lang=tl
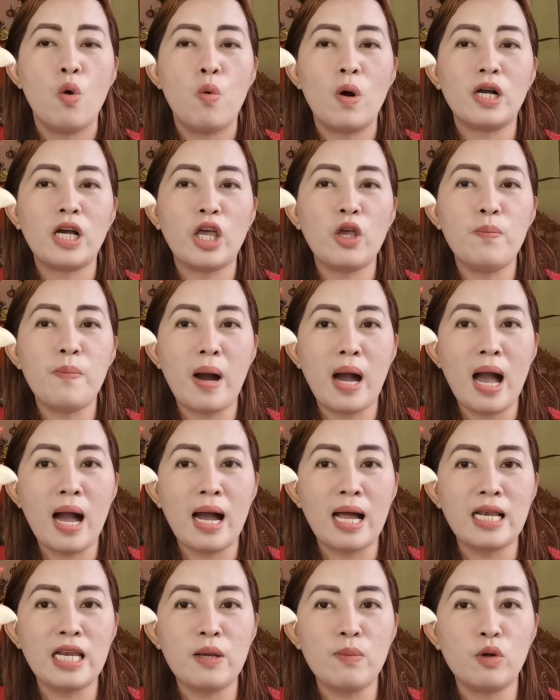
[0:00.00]
Huwag kayong
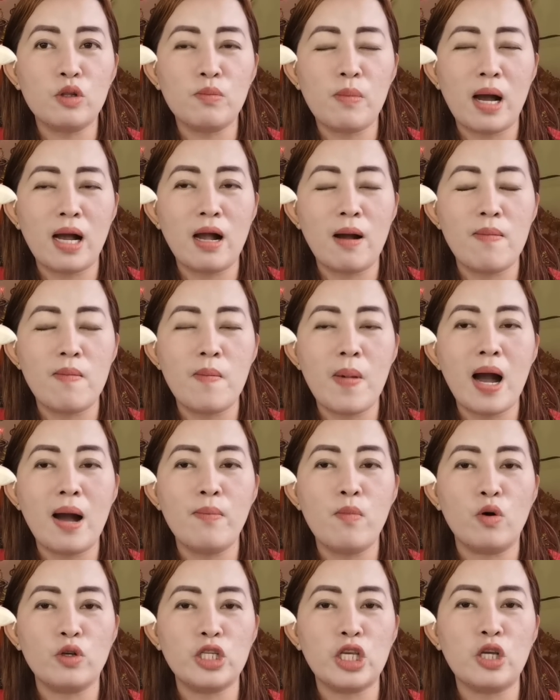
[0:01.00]
makakalimot, mga,
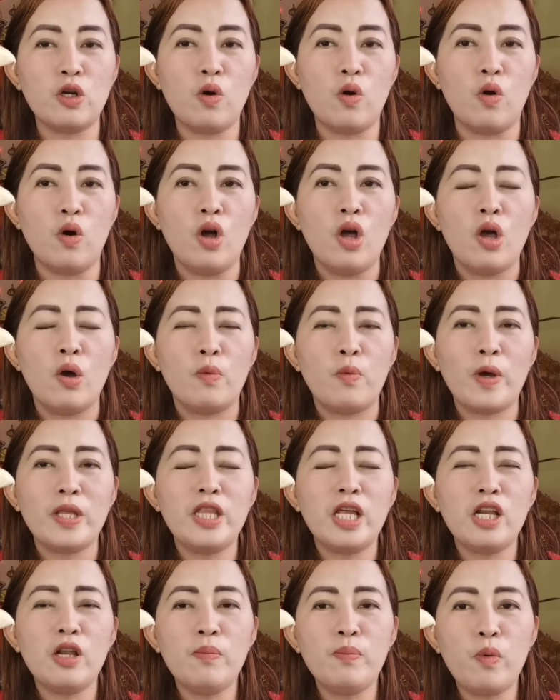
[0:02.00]
mga bossing ko.
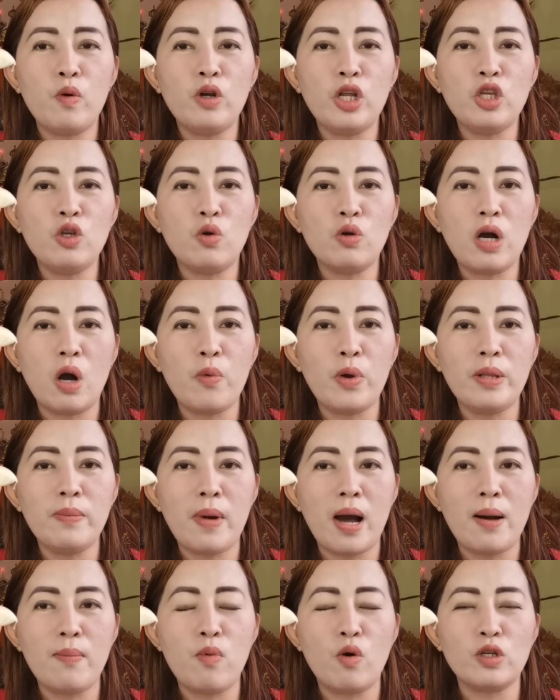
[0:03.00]
Pwede rin po ninyong
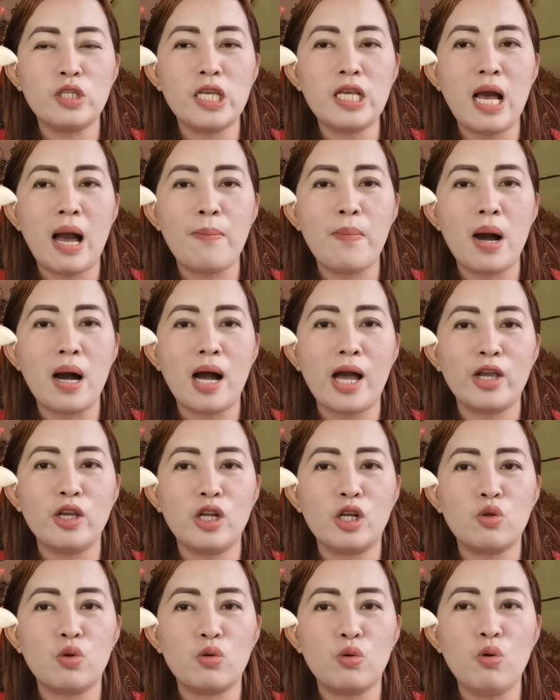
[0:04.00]
gawin, mga bossing, habang kayo
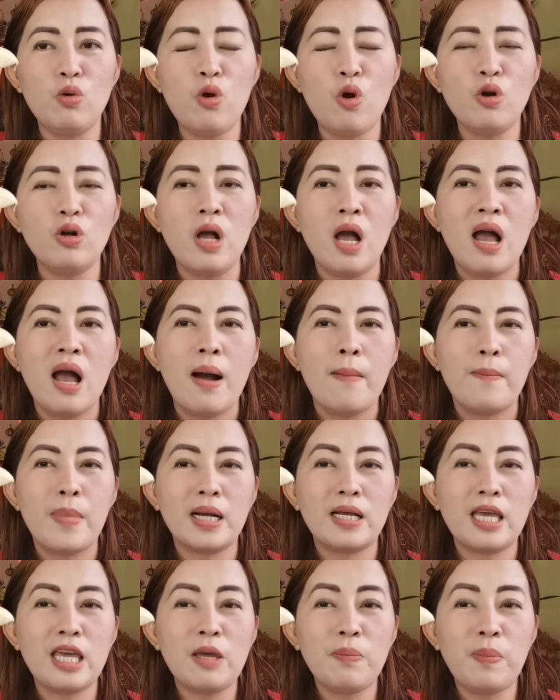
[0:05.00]
natutulog,
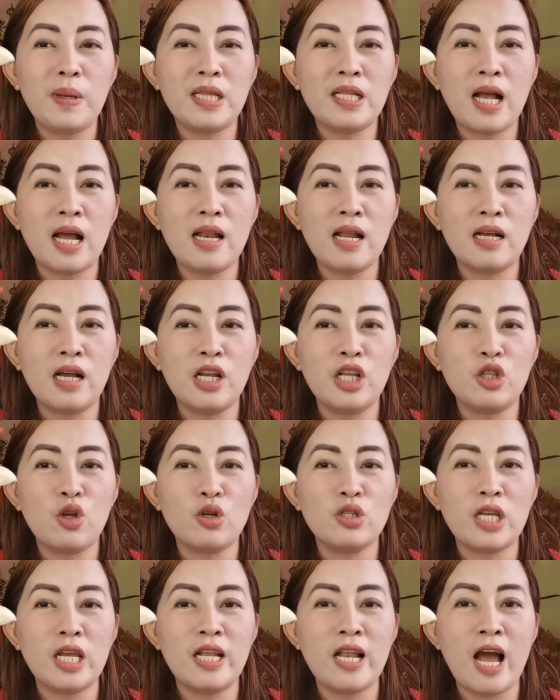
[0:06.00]
mag-ipit ka ng
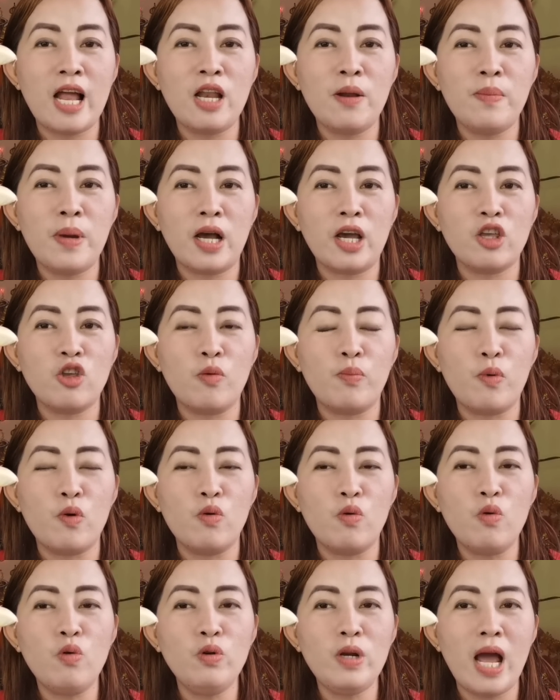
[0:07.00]
ganito sa ilalim ng inyo
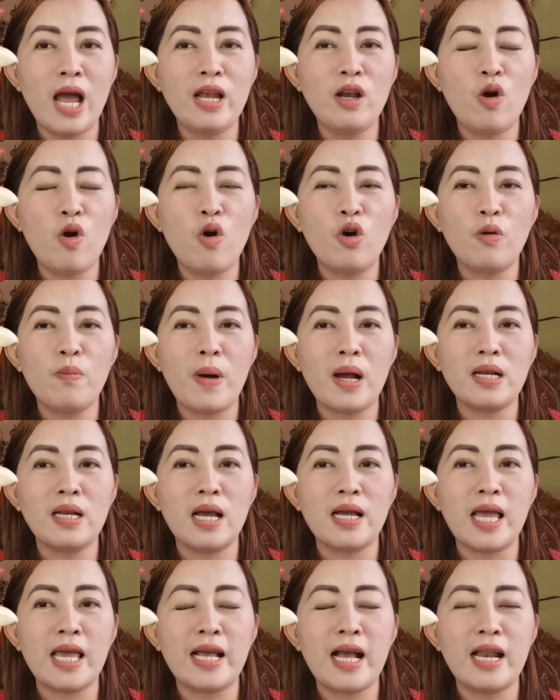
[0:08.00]
pong unan or
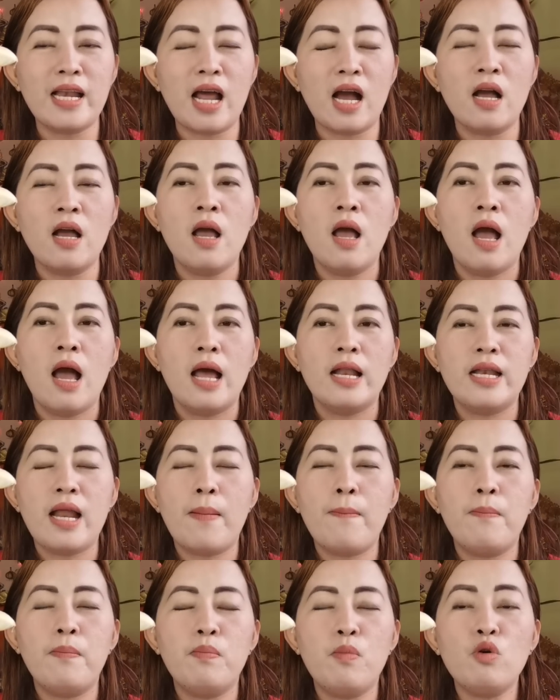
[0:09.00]
maglagay ka ng,
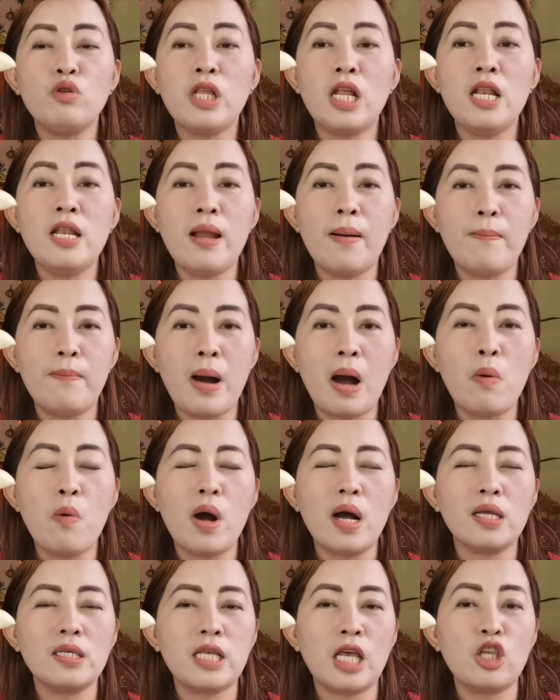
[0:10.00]
ng butil ng
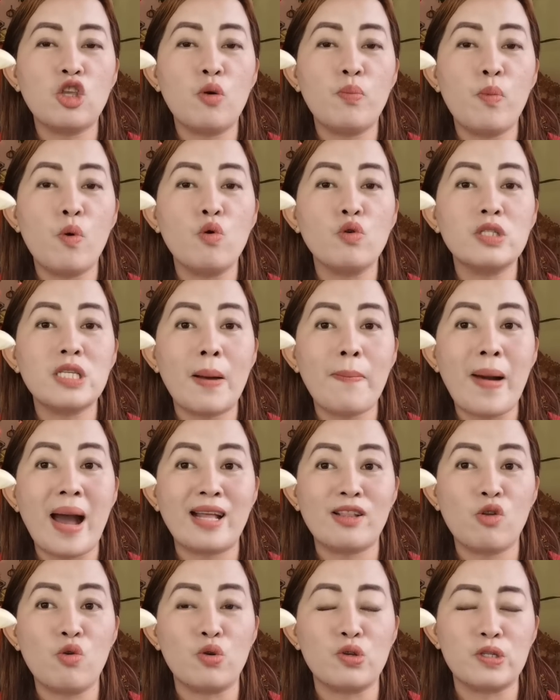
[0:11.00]
bawang sa inyo pong
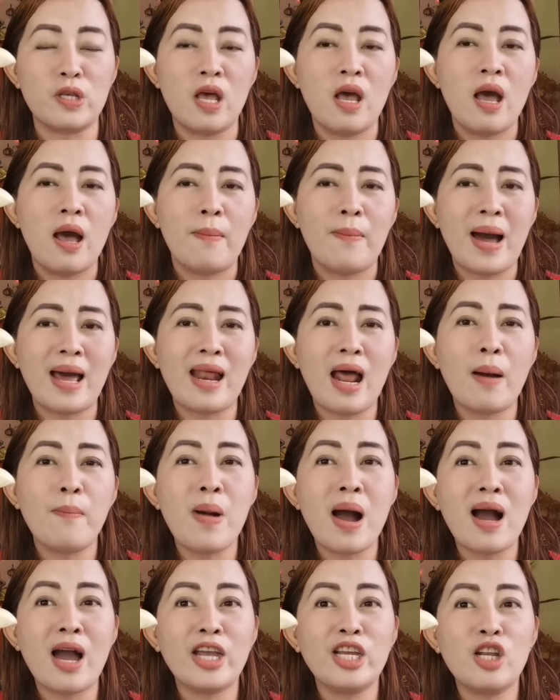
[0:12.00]
sapatos. Para
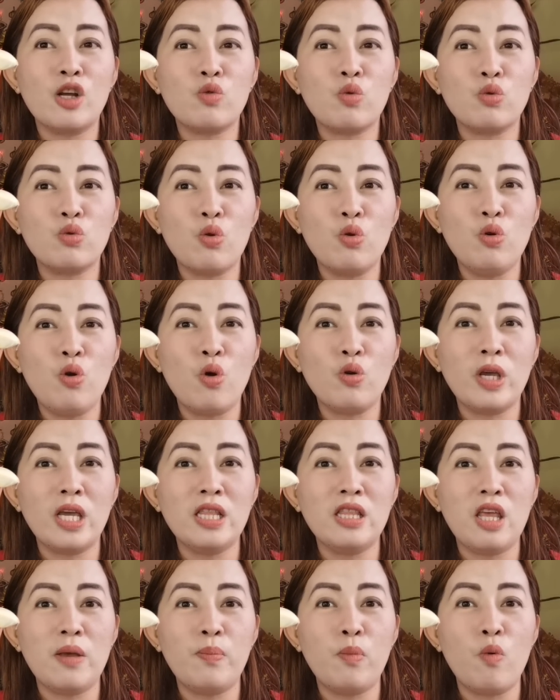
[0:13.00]
habang kayo natutulog,
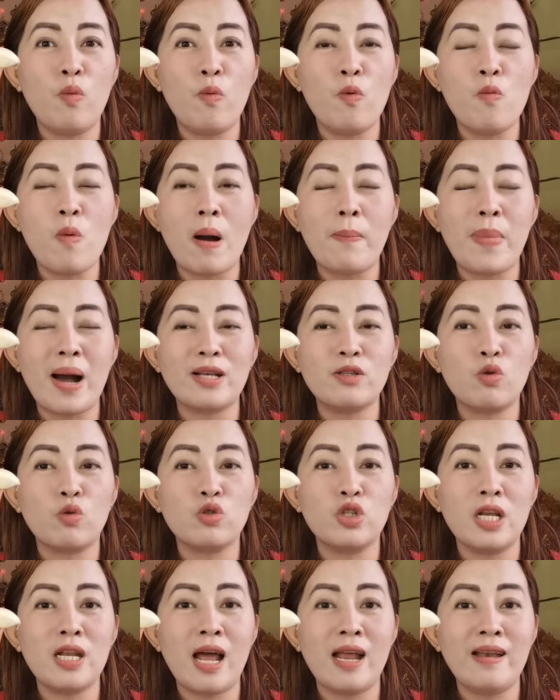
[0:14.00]
hindi po
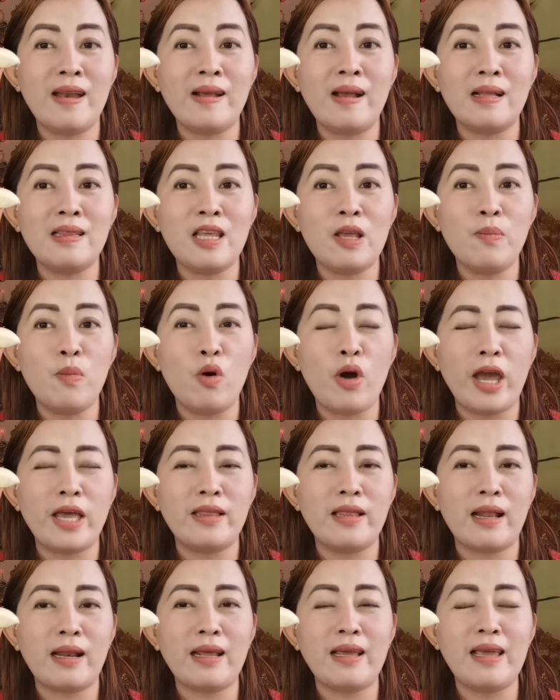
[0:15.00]
pumapasok dyan ang negatibong
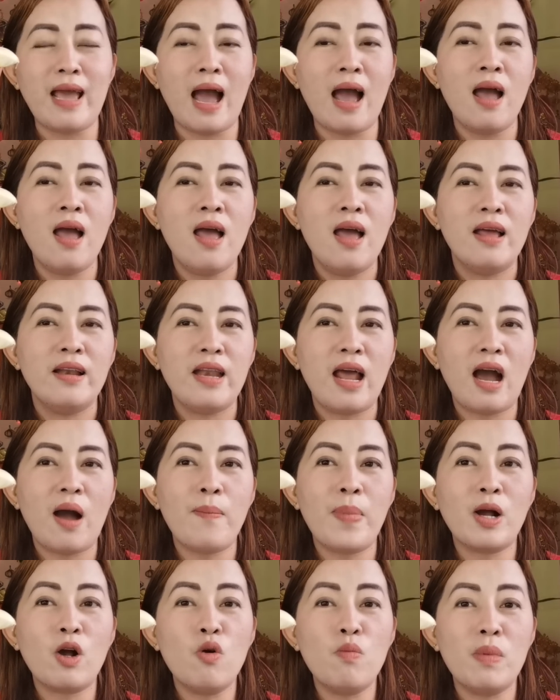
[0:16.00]
enerhiya na
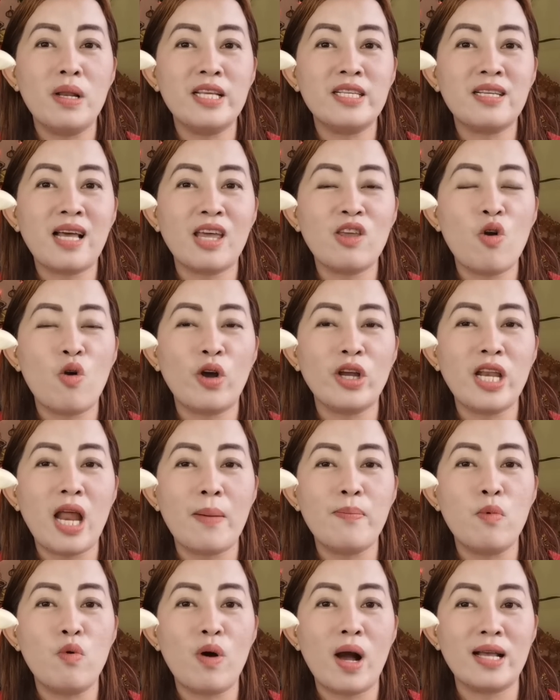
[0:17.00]
kapag umalis kayo
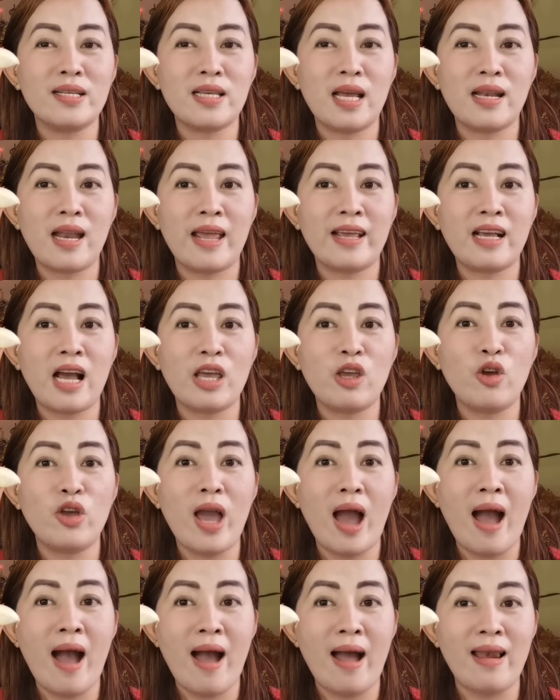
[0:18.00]
kinabukasan ay
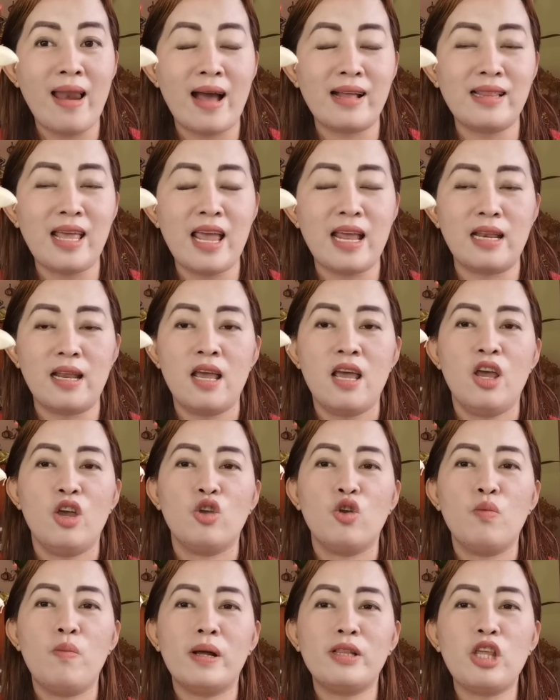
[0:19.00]
kayo'y aalate.
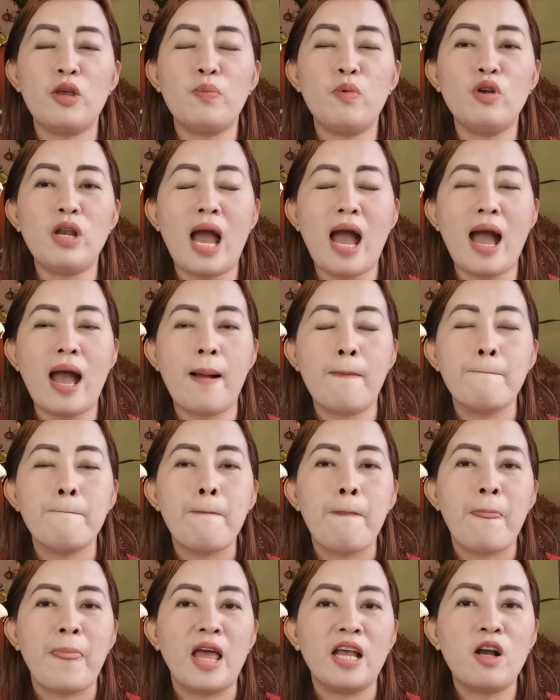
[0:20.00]
Yung ba tipo na
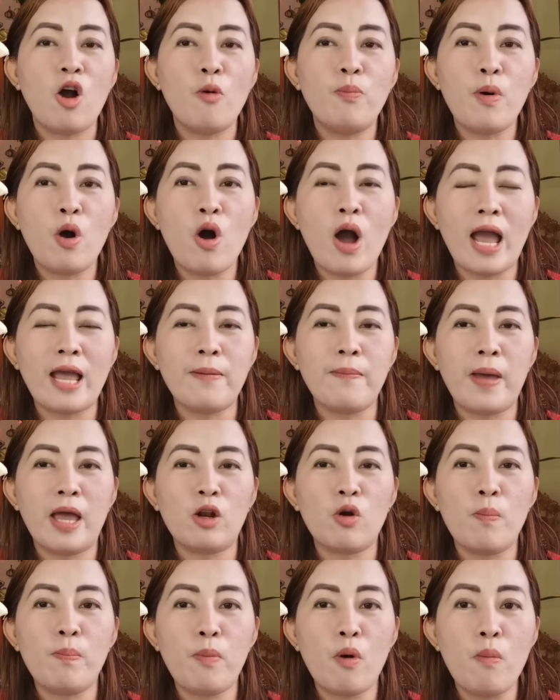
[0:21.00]
ikaw po ay
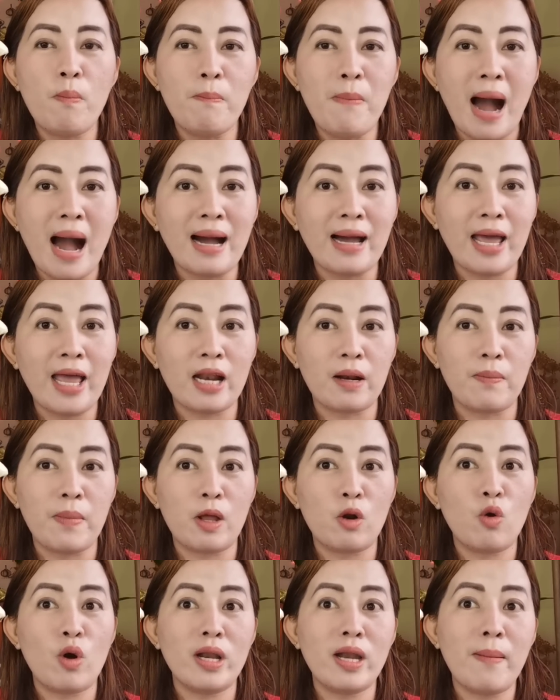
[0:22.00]
meron pong backer,
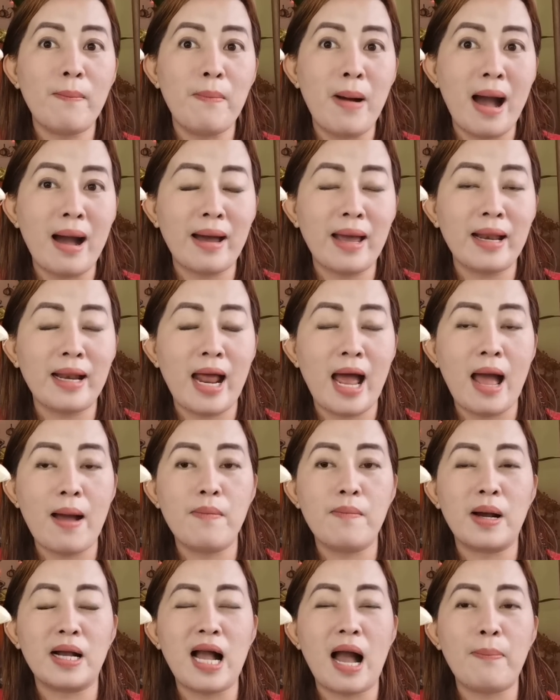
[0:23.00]
meron ka ng backer
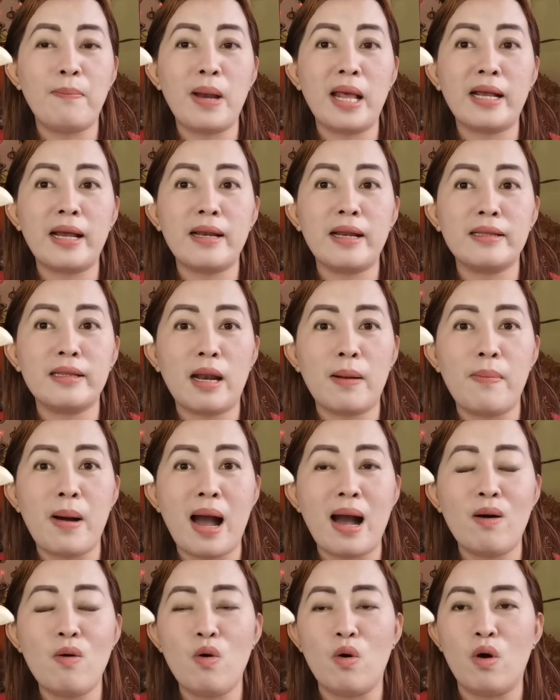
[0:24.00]
ha, mag-apply ka ng
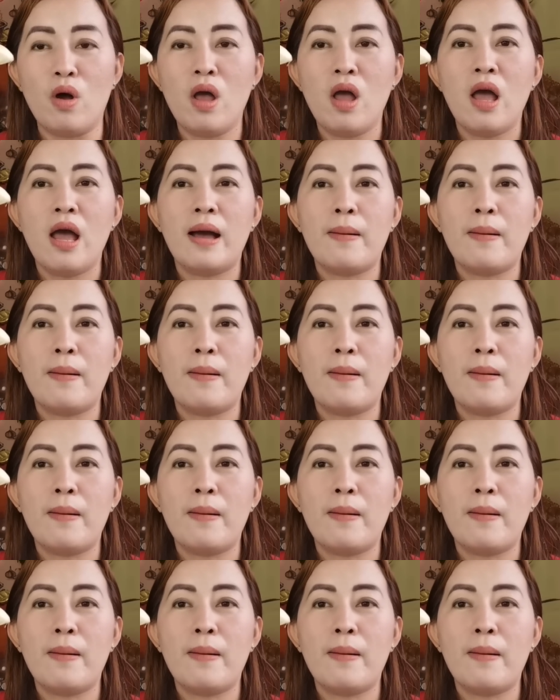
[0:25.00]
trabaho.